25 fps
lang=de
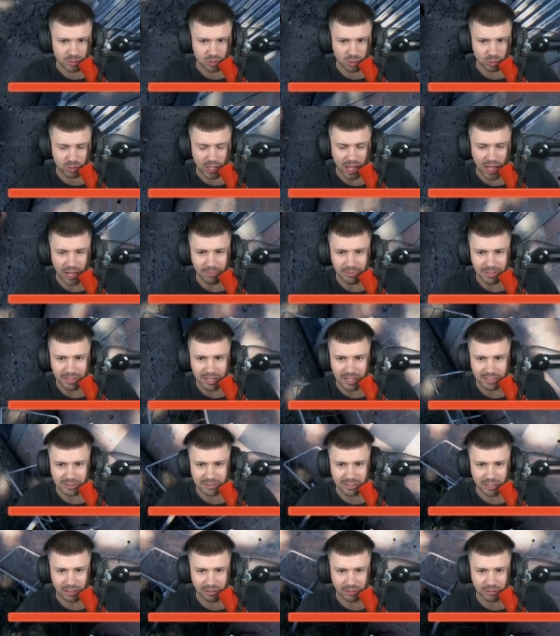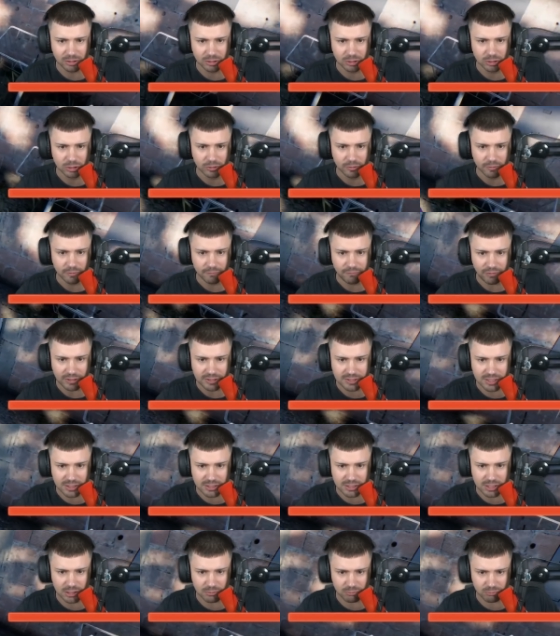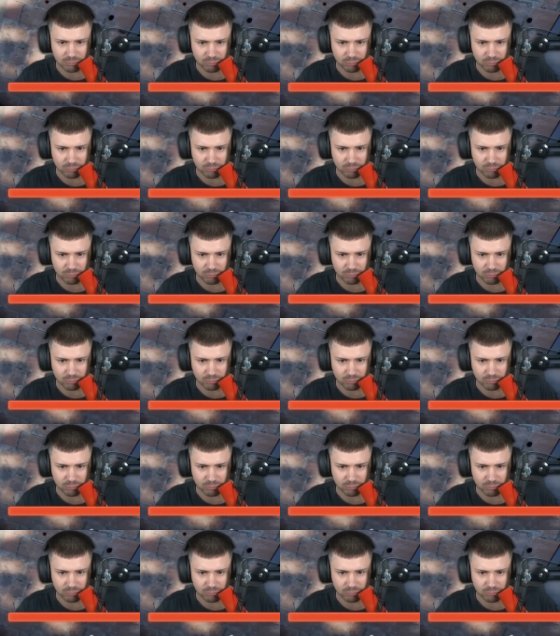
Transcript: du Terminator? Was ist denn...